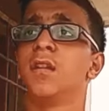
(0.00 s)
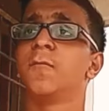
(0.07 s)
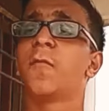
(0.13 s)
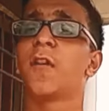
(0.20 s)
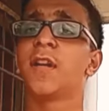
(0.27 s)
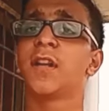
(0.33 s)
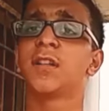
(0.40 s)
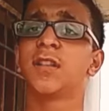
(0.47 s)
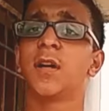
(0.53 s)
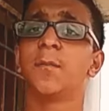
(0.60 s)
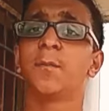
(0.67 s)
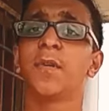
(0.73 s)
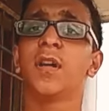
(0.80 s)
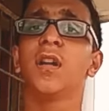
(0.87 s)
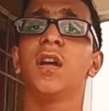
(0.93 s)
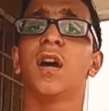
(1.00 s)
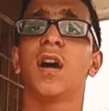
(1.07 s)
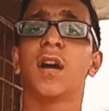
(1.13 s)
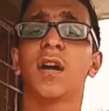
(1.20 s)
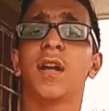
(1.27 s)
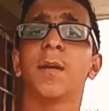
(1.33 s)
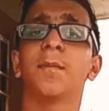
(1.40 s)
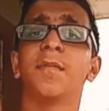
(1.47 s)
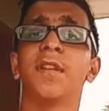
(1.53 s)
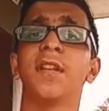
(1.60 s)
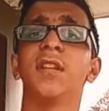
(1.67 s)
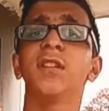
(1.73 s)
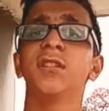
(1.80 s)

फॉर एग्ज़ाम्पल अगर आपने